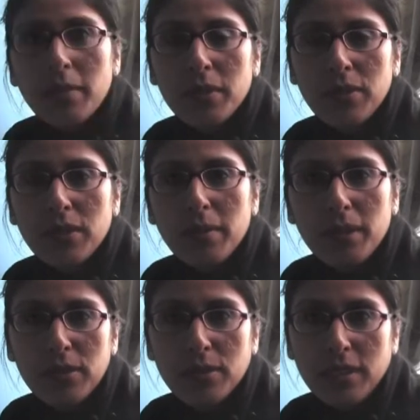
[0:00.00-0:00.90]
Además
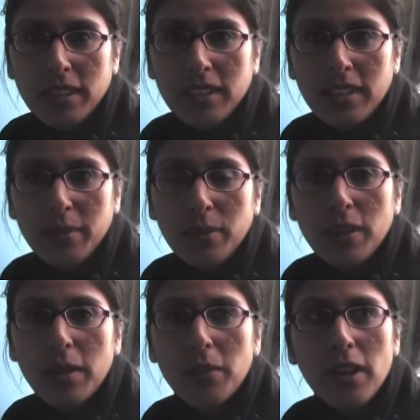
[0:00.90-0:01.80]
dijo que los cuatro
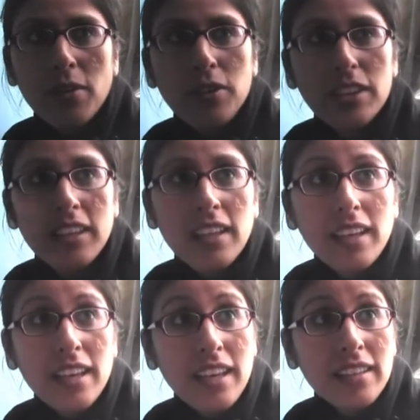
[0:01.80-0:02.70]
casos
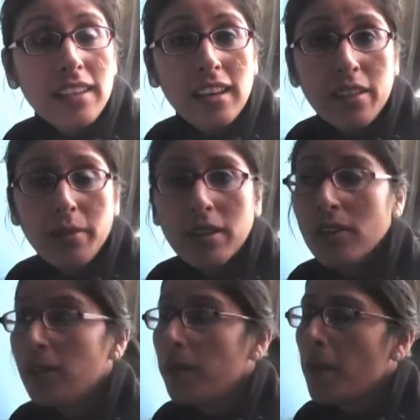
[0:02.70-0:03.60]
sospechosos
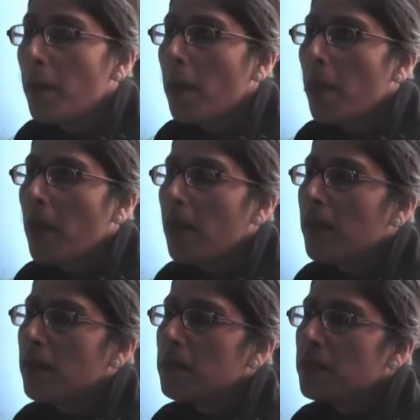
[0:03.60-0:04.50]
corresponden a tres
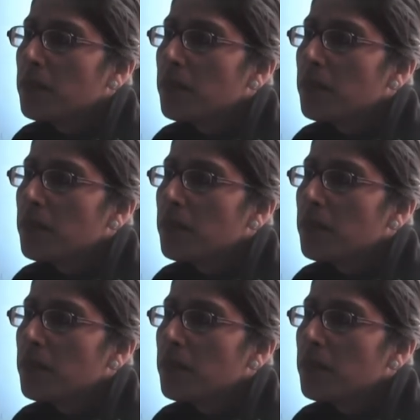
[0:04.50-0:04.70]
varones y una